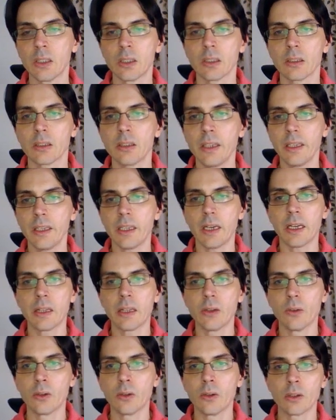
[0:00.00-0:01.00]
で、あ
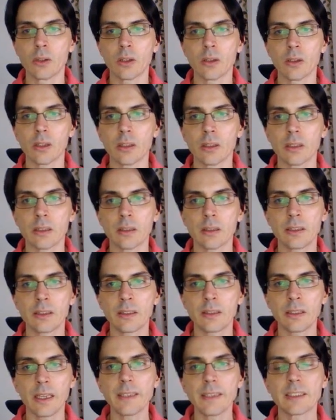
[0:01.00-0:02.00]
の、
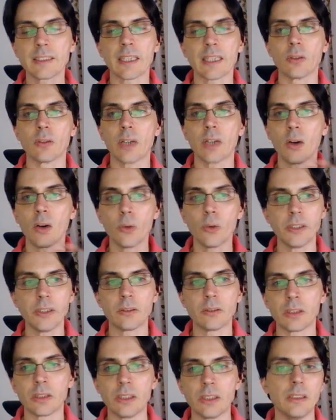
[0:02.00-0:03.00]
検索が多い
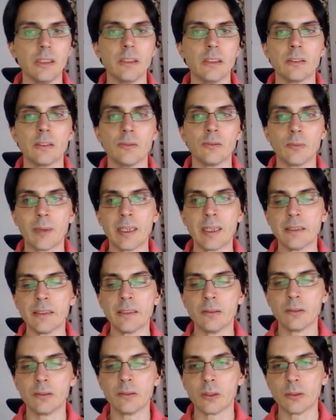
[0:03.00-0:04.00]
時の場合
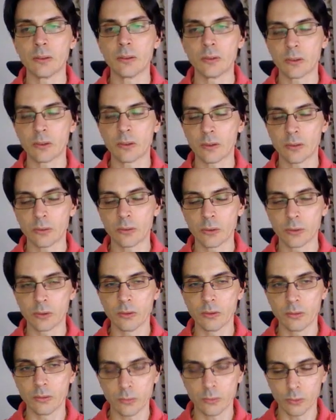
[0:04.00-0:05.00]
のの
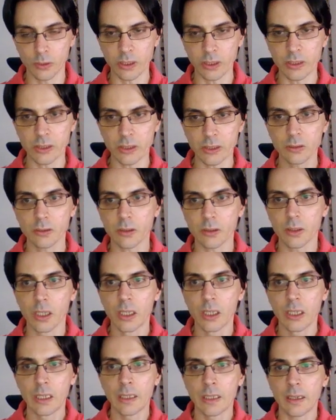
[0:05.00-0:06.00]
時ですと、
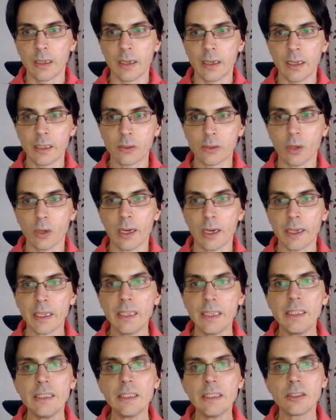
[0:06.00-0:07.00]
えっと、
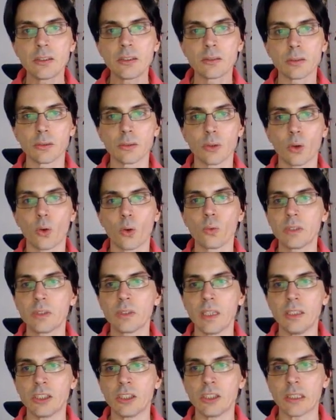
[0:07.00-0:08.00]
アレイリストの
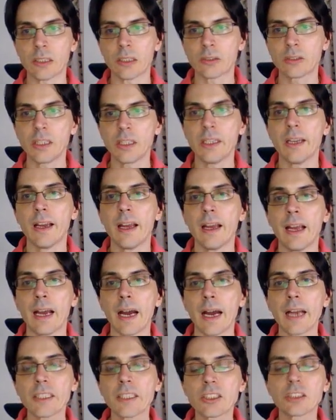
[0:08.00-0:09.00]
コンテンじゃなくて、
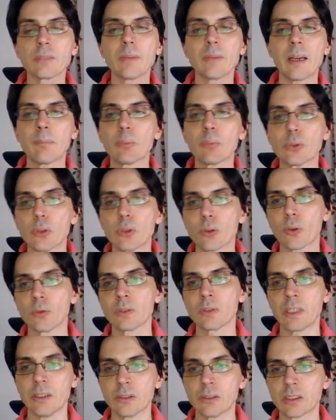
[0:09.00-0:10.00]
ハッシュマップの
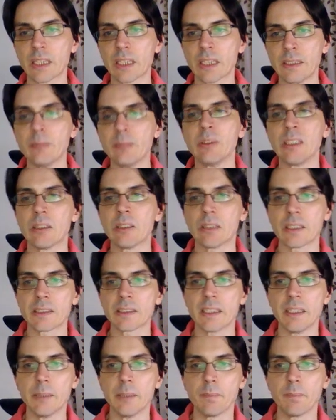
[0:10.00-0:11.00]
コンテンーを使ってみてください。